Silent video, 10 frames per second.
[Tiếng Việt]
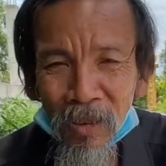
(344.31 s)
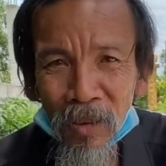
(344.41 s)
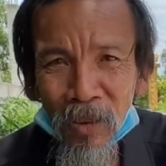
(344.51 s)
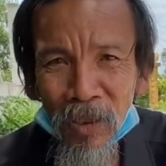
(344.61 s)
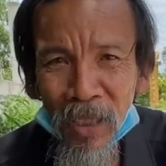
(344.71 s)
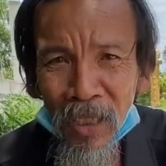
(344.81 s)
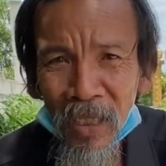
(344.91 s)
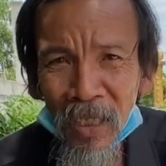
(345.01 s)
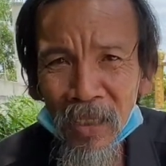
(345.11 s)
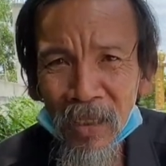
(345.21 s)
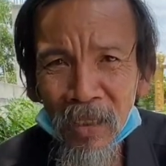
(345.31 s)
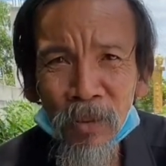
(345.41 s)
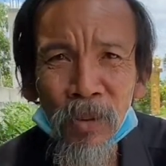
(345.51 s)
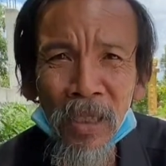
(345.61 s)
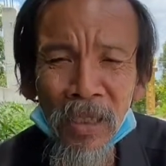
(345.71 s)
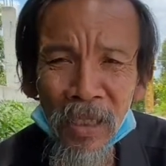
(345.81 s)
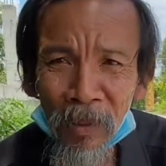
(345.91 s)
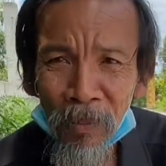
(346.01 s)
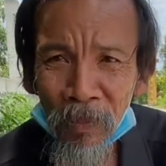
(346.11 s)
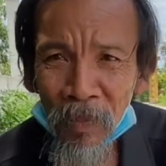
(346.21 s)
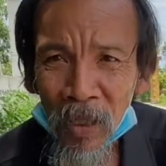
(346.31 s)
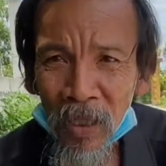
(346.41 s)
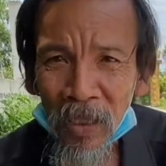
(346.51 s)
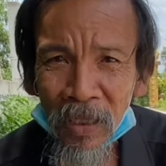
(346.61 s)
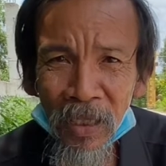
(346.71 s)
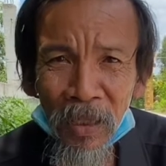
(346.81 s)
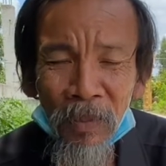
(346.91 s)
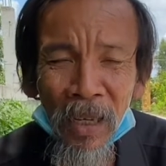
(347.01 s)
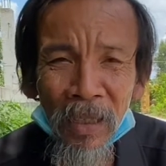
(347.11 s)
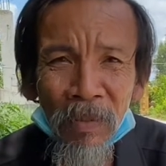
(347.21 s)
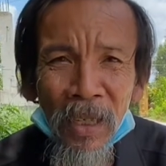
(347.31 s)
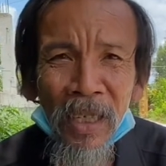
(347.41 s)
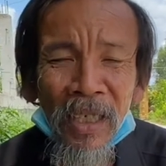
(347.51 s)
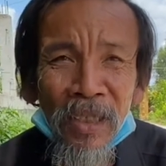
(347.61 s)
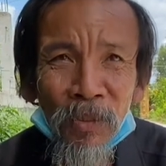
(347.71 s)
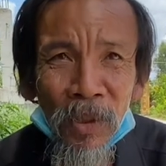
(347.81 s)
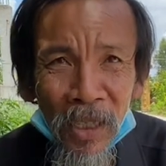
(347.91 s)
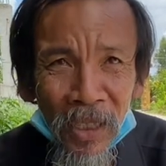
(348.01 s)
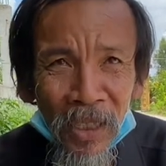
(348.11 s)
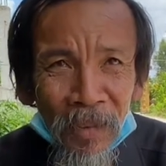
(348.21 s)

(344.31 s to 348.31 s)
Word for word: Tôi có giấy tờ tôi đang tìm Kiếm đặng mà lấy súng hơi